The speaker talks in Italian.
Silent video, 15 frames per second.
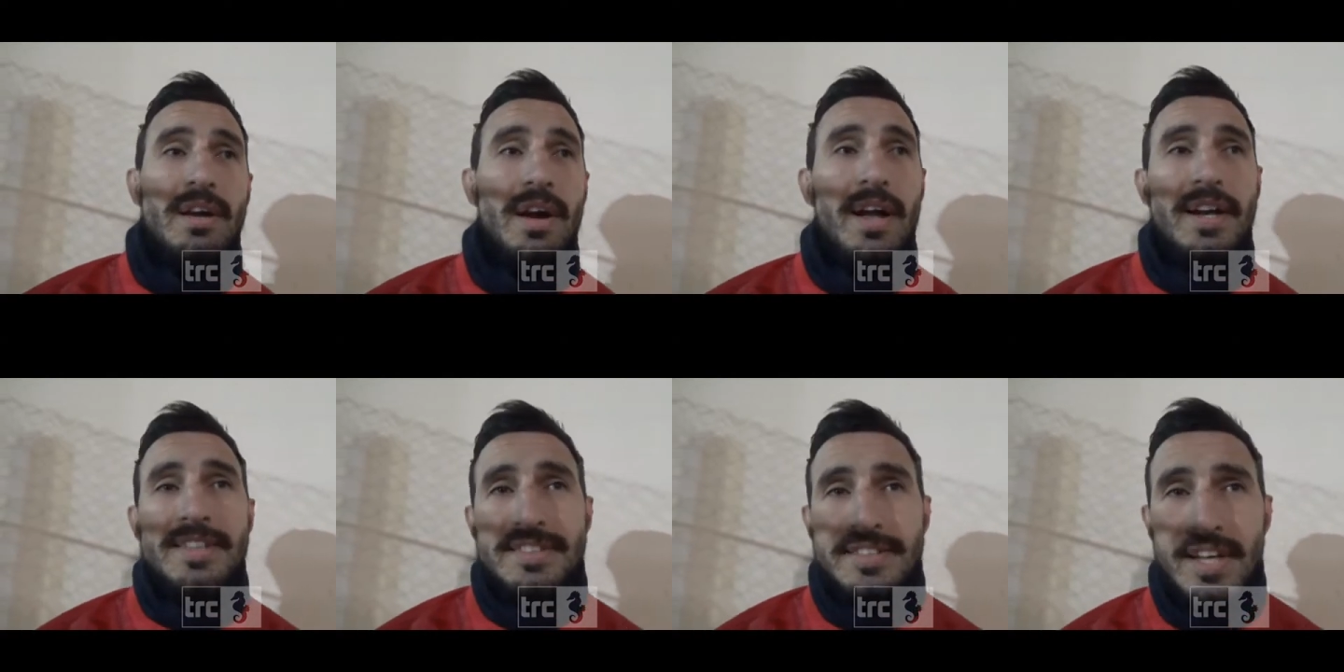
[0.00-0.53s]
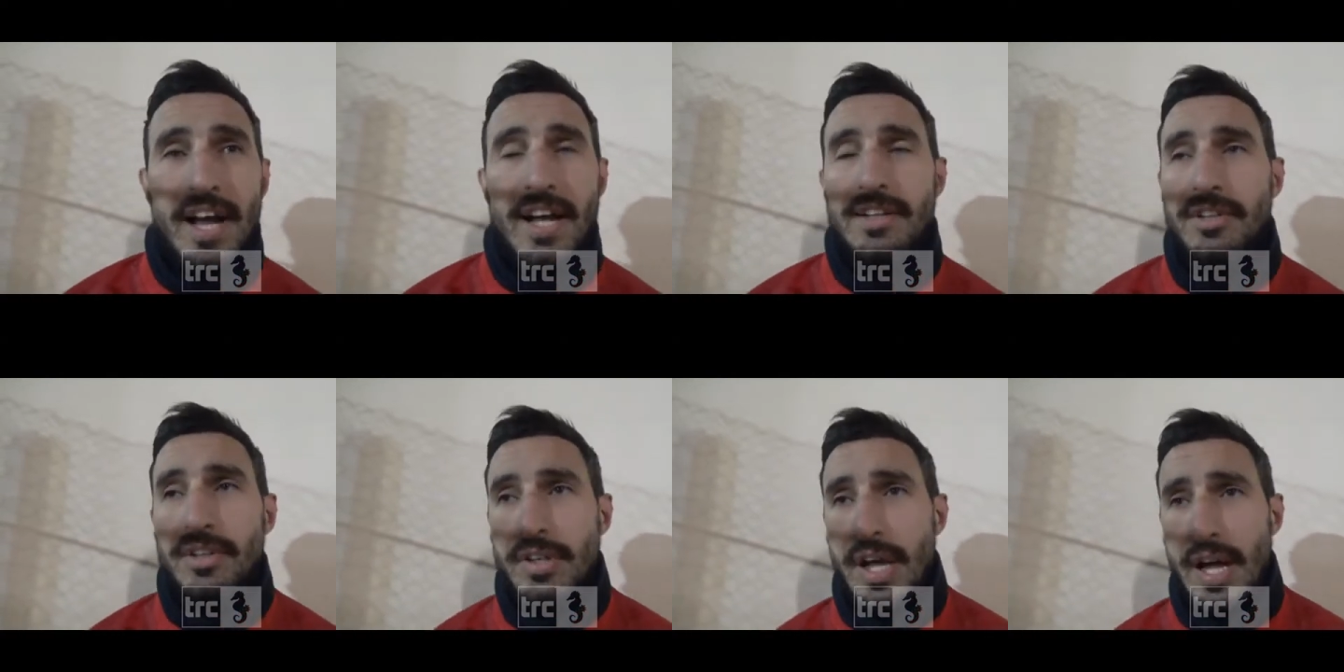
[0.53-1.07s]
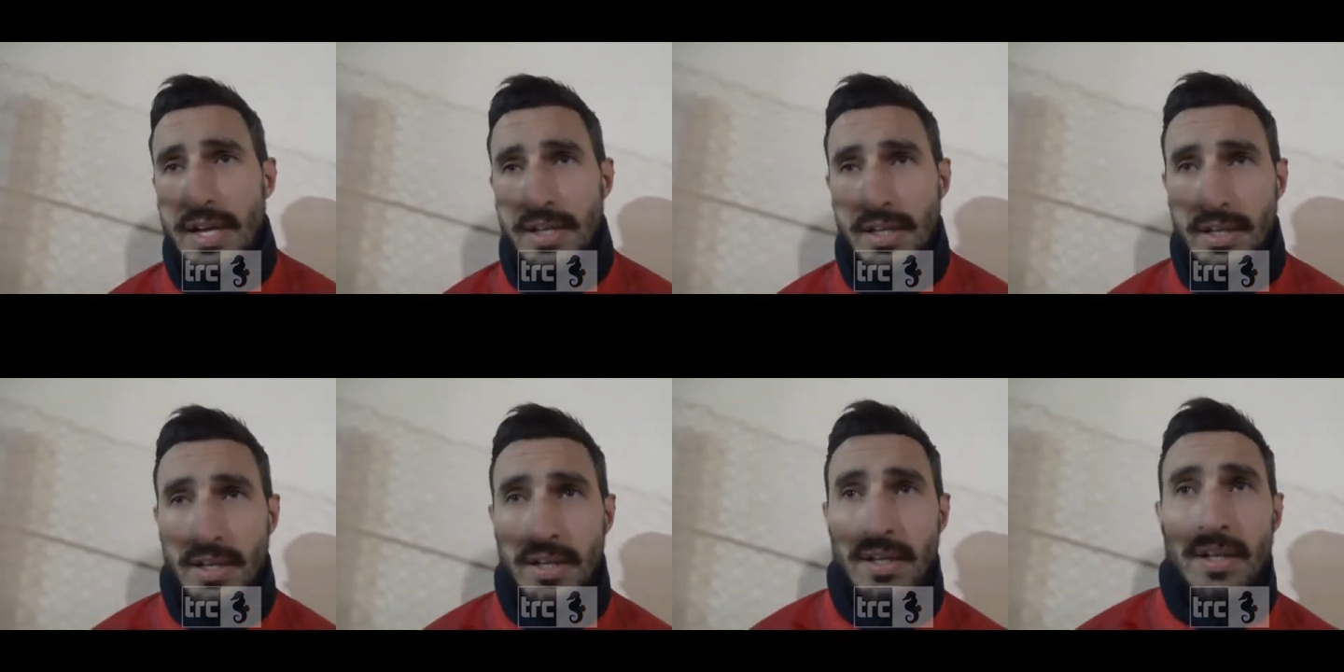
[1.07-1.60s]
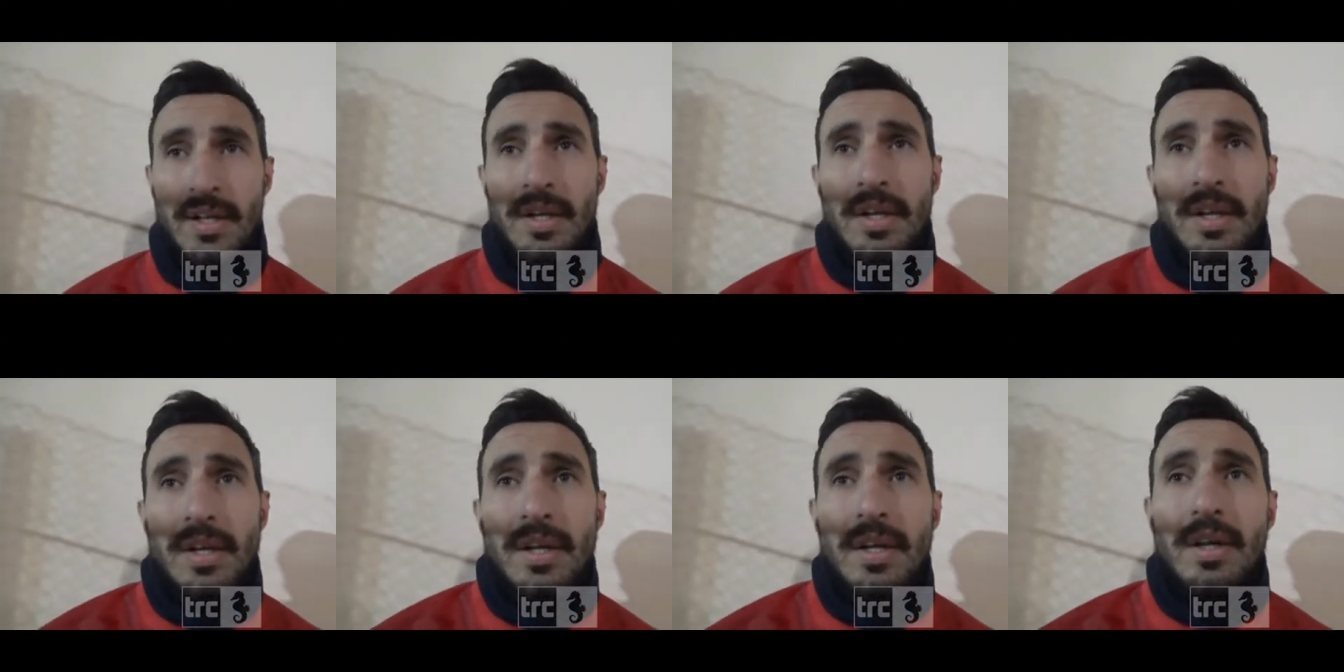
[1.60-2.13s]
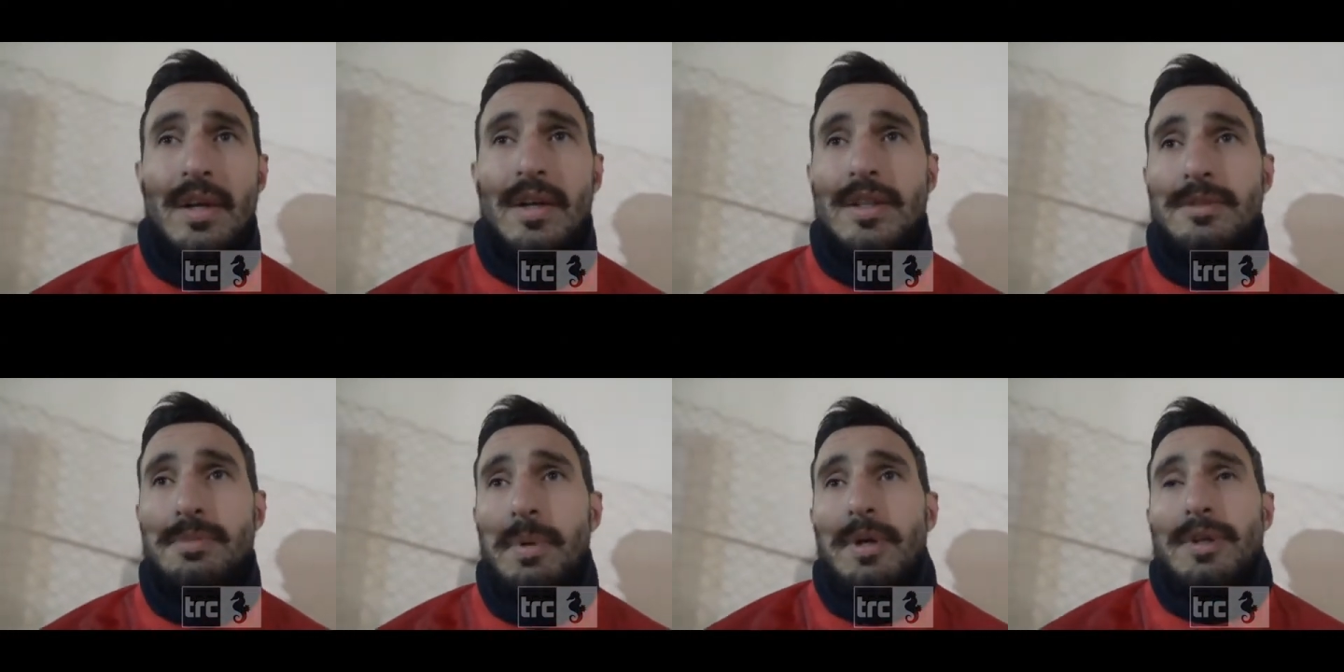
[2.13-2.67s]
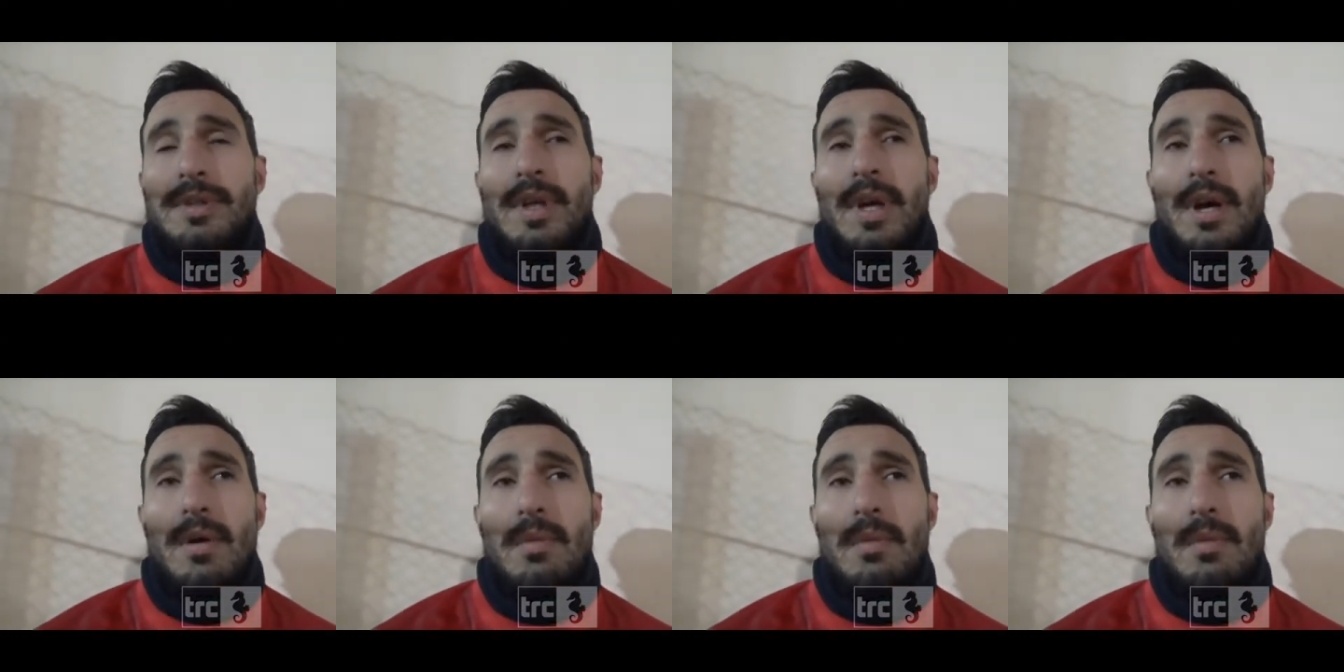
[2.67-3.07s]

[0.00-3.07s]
Alessandro, Daniel. Spero sia